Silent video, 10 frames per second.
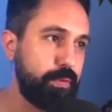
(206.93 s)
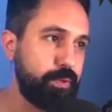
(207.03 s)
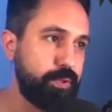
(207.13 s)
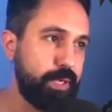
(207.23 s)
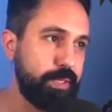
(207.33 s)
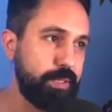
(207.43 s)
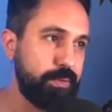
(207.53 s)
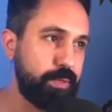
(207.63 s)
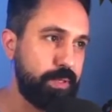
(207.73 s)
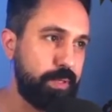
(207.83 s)
E vou jogar essas
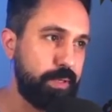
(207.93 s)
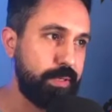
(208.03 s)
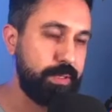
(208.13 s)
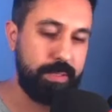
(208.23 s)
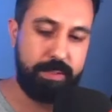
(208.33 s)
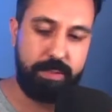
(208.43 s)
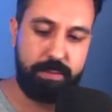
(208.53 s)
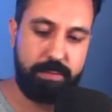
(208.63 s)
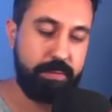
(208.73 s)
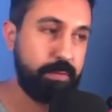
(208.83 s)
duas layers lá
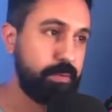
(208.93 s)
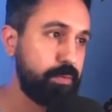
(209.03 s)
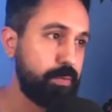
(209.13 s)
dentro.